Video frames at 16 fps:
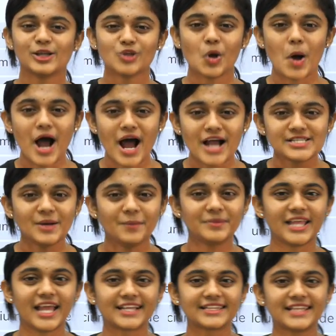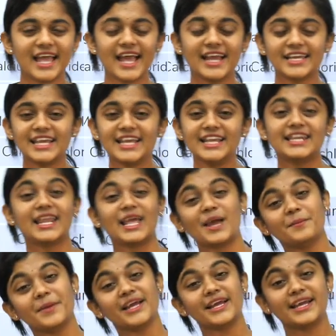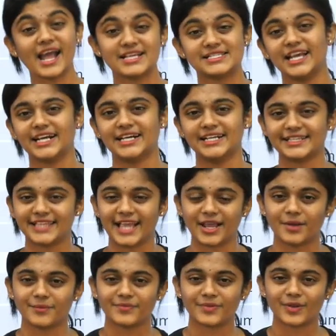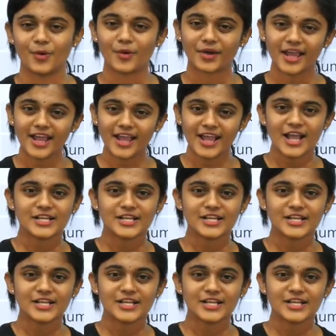तो आज हम देखते हैं कि नेमिंग कैसे करते सकते हैं ओके